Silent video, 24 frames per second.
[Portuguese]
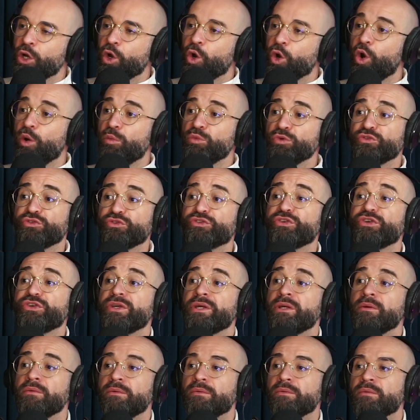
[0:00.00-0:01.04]
Como
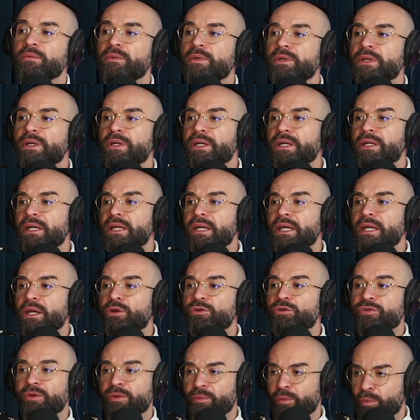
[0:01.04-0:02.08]
se
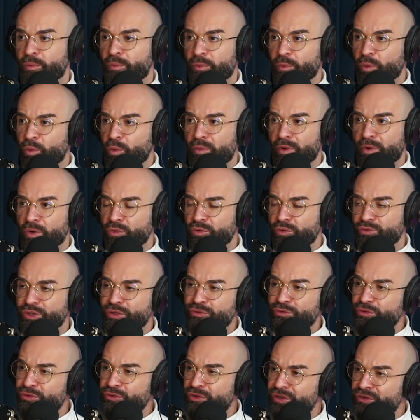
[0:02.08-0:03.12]
eu, te, uma, eu não
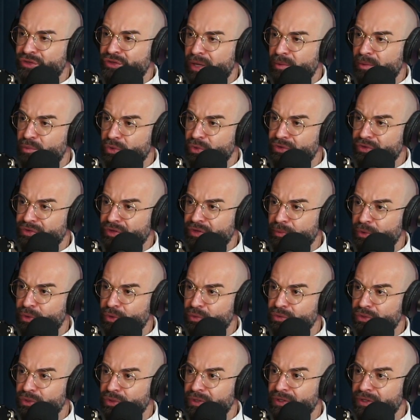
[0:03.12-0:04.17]
sei se você recebe muito essa
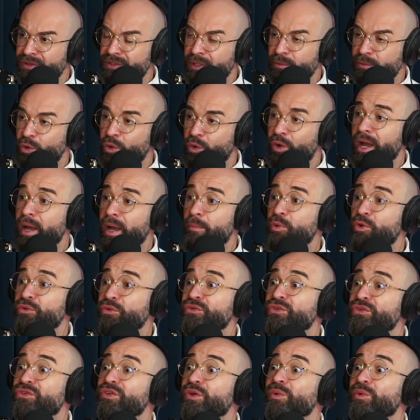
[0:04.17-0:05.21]
pergunta, eu recebo qual é a
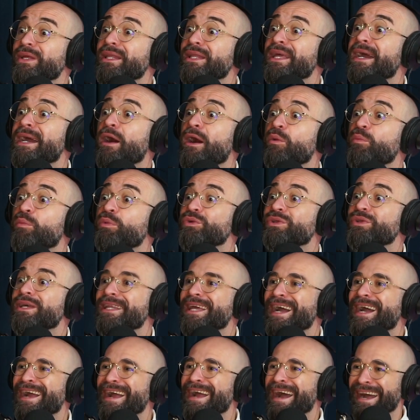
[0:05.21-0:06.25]
profissão ideal do
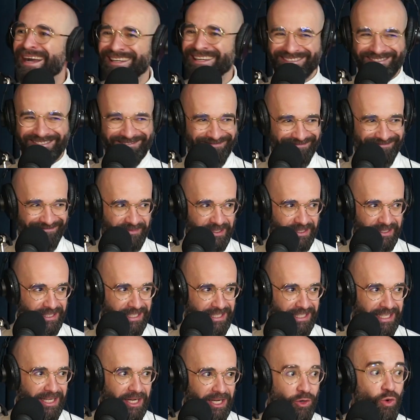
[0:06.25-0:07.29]
TDAH? Sim,
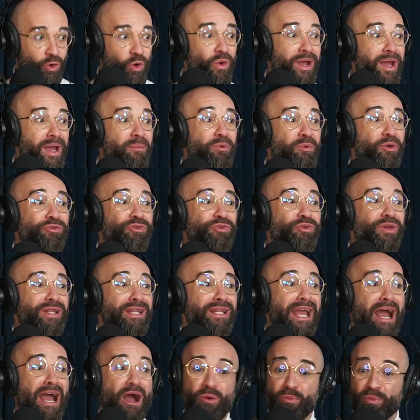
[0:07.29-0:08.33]
diário. Qual é a profissão
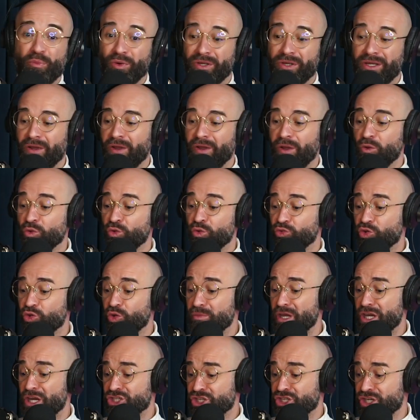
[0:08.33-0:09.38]
ideal? Porque eu não estou
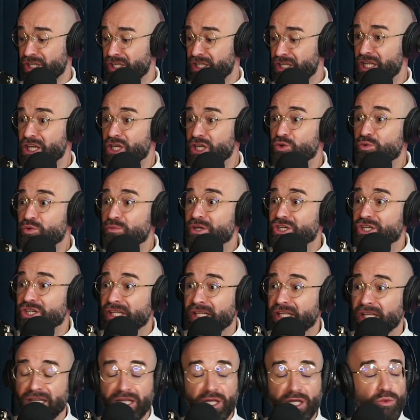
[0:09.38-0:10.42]
me achando em nenhuma, já
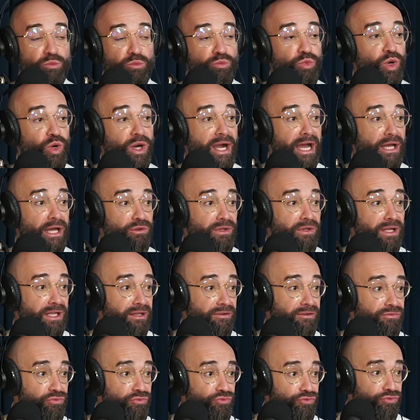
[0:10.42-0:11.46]
tentei um bocado,
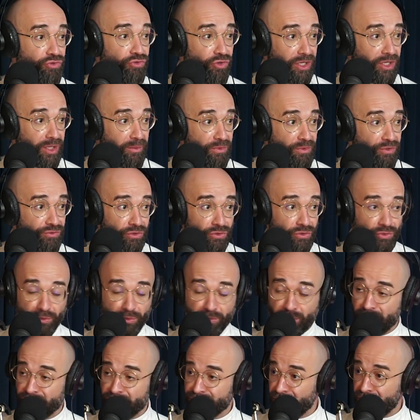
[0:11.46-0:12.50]
nada funciona, me sinto um
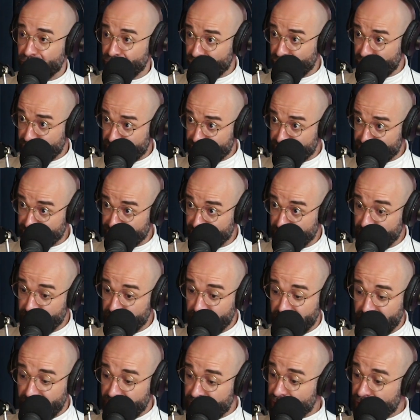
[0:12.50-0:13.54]
bosta em todas.
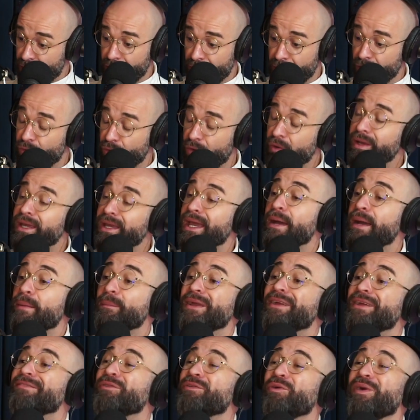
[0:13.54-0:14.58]
Então, qual é a
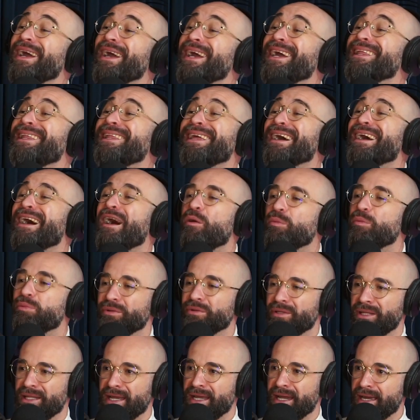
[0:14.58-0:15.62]
qual é a ideal para
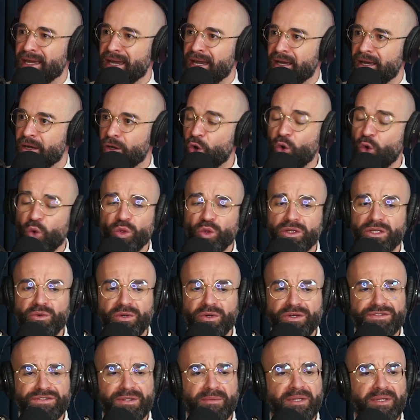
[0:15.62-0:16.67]
o TDAH? Ontem eu
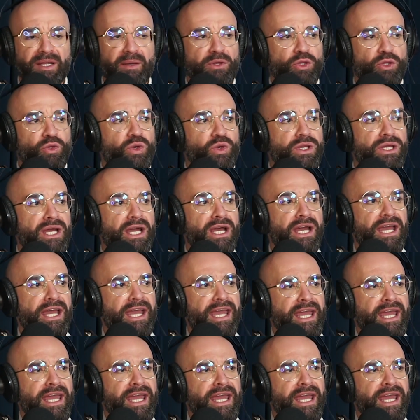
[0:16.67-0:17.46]
recebi na mentoria,